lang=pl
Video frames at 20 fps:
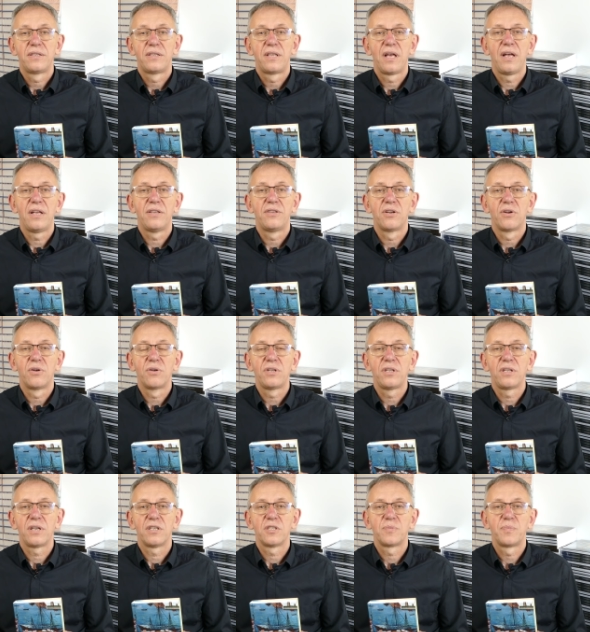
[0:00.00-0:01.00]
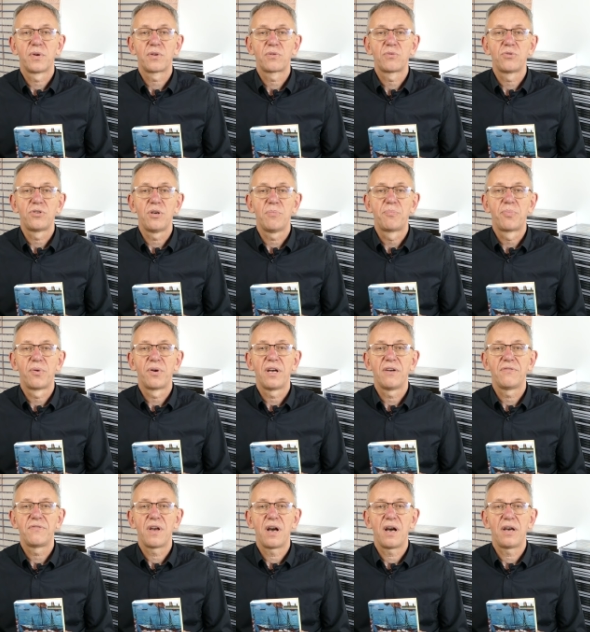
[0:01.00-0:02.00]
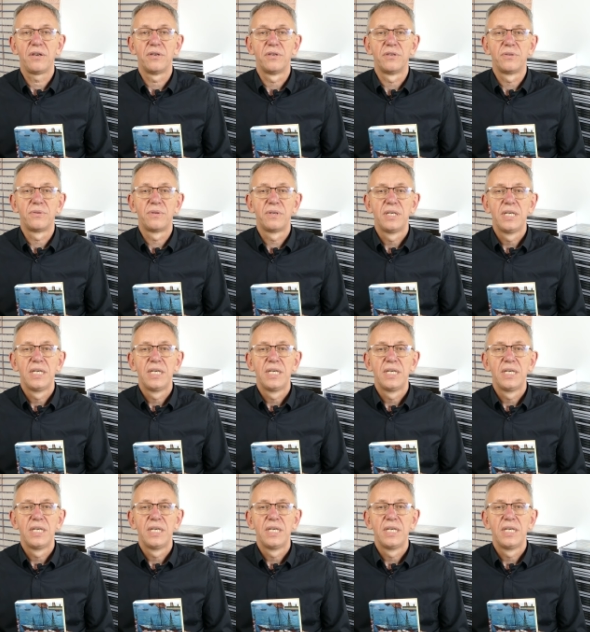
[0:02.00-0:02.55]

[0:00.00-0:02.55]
te drogi transportu się pojawiają,